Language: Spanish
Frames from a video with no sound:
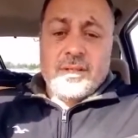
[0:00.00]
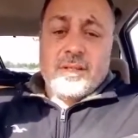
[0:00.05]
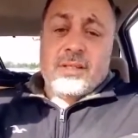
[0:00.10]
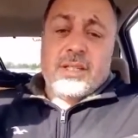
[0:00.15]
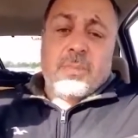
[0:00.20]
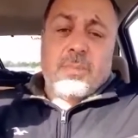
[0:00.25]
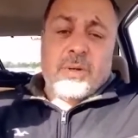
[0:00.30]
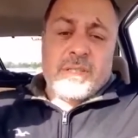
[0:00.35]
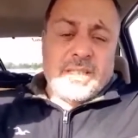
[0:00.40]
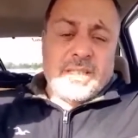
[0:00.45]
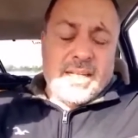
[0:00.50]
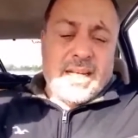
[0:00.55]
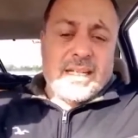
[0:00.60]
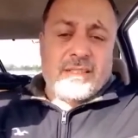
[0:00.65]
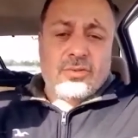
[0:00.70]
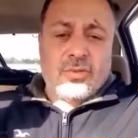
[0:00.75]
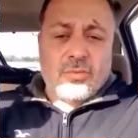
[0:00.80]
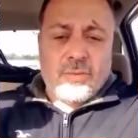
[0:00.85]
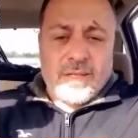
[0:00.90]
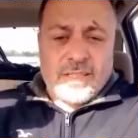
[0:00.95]
Después se irán
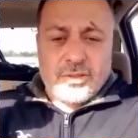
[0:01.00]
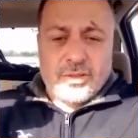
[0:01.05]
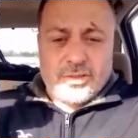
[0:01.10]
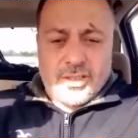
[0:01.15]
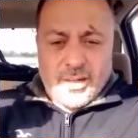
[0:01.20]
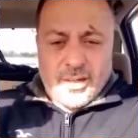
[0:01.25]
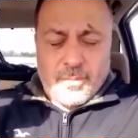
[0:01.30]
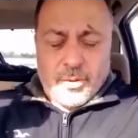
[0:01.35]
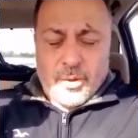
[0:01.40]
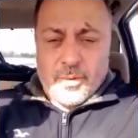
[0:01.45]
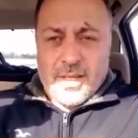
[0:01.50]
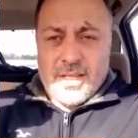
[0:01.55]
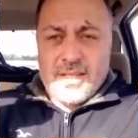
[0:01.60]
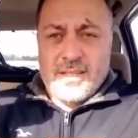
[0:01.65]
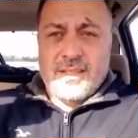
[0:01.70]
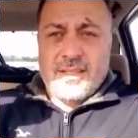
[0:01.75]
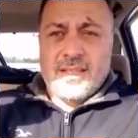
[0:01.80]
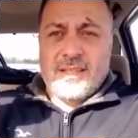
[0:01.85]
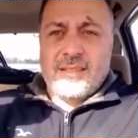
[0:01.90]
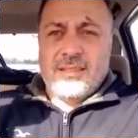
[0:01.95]
sumando otras
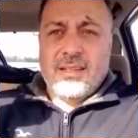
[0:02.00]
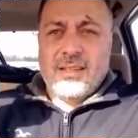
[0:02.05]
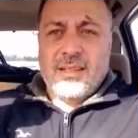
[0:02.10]
provincias.